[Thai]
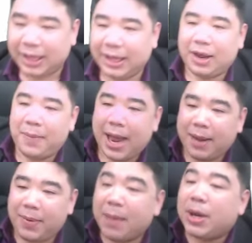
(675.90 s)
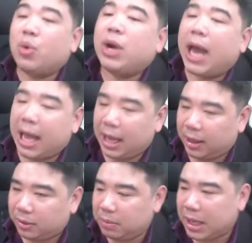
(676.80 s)
ต่อไปพยายามไปดูนะ
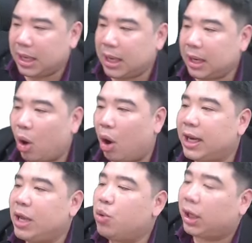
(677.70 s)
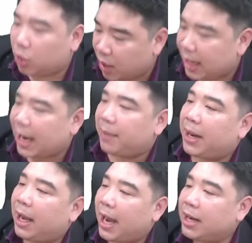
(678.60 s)
มีของดีอยู่กับตัวนะครับ
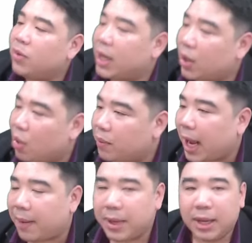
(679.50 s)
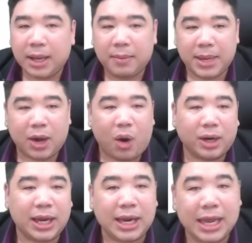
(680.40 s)
นะ ใครอยู่ในกลุ่มนะครับ มีของ
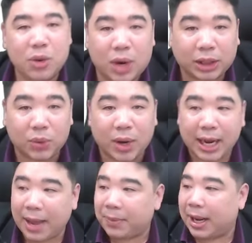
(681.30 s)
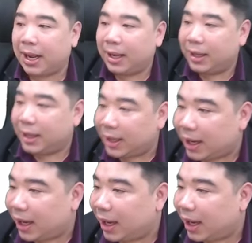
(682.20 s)
ดีๆ อยู่กับตัวนะครับนะ
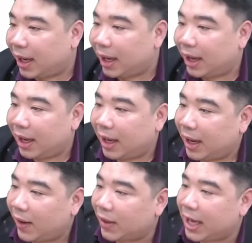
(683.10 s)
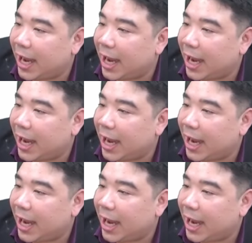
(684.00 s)
อโอเค